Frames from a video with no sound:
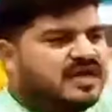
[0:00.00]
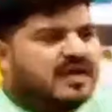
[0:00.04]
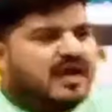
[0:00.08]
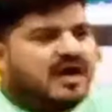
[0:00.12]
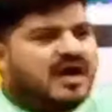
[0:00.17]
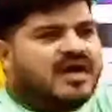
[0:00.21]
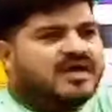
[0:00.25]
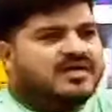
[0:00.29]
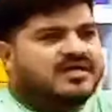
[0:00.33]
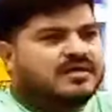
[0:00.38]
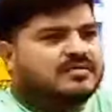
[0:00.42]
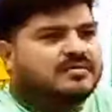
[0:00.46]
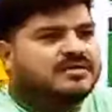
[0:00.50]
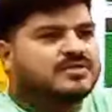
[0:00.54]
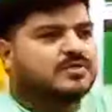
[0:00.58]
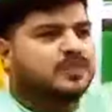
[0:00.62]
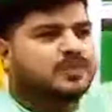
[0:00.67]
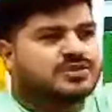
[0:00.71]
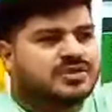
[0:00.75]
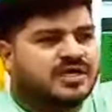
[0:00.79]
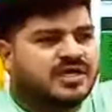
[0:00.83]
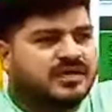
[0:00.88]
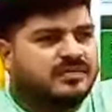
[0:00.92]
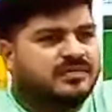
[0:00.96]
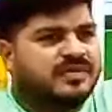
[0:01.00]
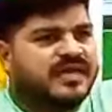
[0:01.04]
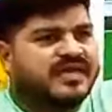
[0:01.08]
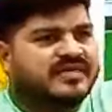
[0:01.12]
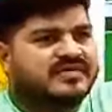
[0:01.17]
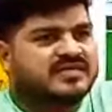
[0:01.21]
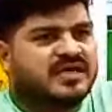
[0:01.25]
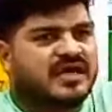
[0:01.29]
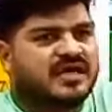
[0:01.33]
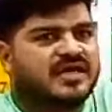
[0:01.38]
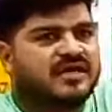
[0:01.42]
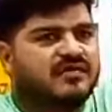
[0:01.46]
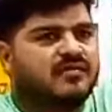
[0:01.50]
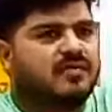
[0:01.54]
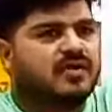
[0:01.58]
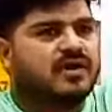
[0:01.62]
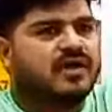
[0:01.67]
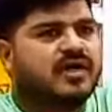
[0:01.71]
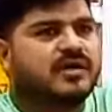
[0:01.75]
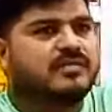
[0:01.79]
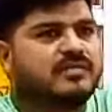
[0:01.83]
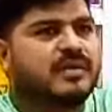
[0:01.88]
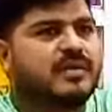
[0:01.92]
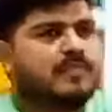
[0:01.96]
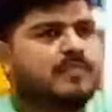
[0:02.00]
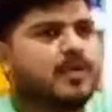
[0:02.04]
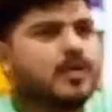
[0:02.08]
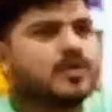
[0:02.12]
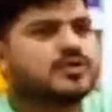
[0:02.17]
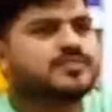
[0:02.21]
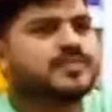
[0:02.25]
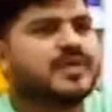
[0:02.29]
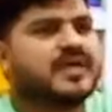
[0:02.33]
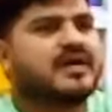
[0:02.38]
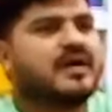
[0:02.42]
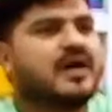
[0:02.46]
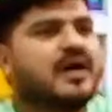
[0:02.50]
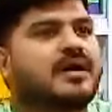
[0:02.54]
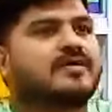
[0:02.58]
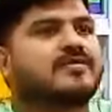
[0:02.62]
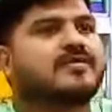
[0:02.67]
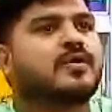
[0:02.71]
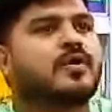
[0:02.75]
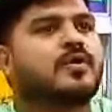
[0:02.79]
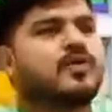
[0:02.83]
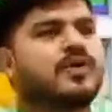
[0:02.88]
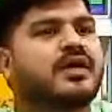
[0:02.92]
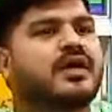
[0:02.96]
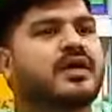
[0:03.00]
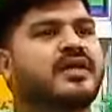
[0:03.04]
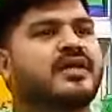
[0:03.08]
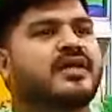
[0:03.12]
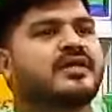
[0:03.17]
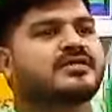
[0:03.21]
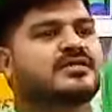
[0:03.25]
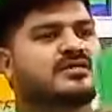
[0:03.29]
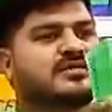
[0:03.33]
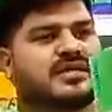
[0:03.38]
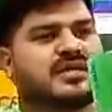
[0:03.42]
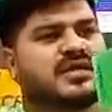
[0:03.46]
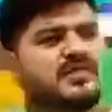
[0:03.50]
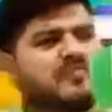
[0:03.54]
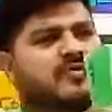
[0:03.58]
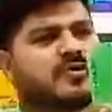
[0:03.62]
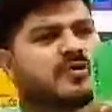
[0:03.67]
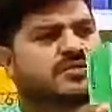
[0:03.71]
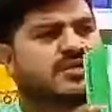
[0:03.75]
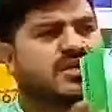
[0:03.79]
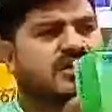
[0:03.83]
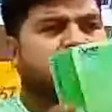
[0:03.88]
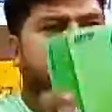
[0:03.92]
चार आठ जीबी चौसठ जीबी एक साल की वारंटी में बॉक्स पैक आप लोगों के लिए सिर्फ और